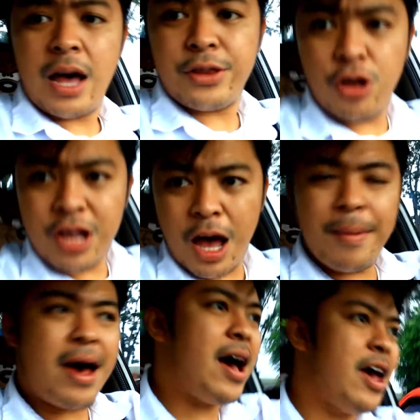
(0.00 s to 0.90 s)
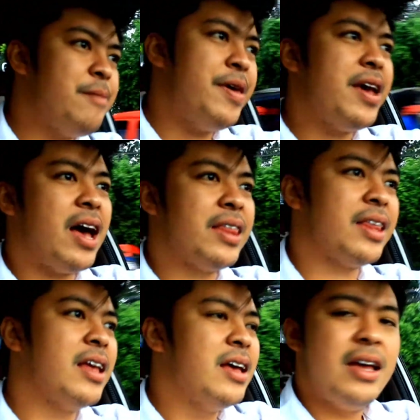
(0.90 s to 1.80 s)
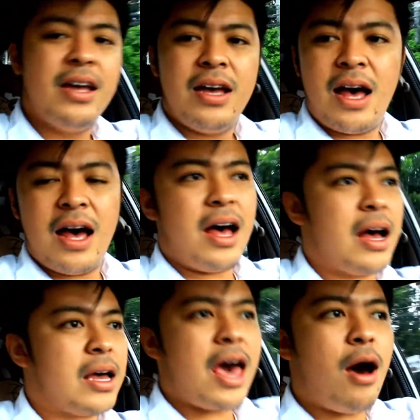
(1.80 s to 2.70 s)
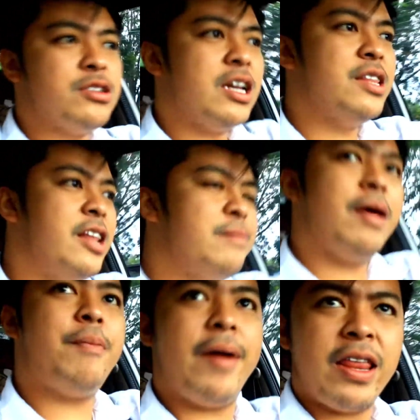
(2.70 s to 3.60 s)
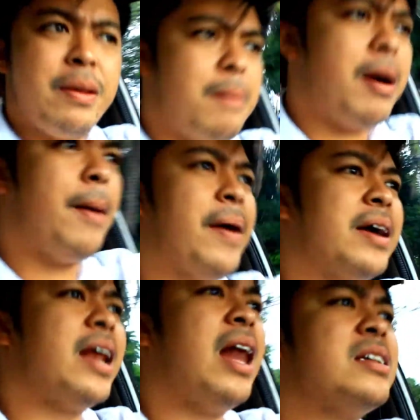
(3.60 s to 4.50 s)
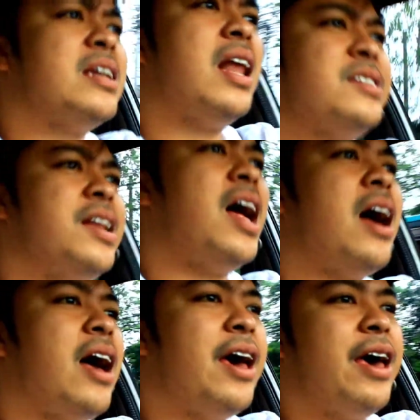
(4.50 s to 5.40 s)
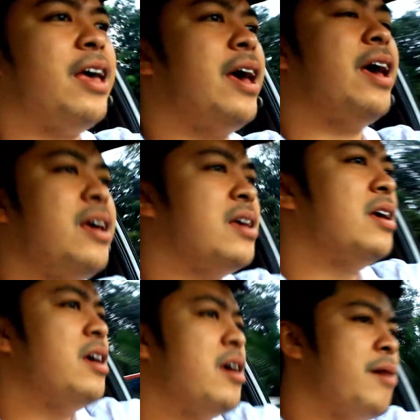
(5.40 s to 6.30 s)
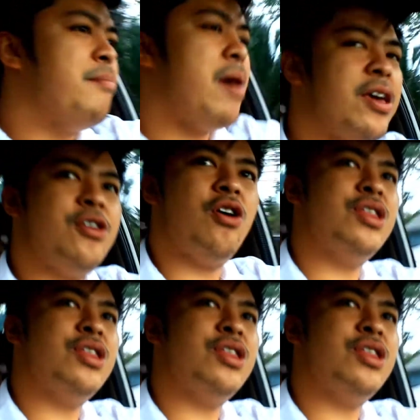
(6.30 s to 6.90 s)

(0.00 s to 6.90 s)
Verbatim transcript: At yun nga mga kaibigan, uh, kaya ko sila nilibre para naman makapag-relax-relax sila. Eh, medyo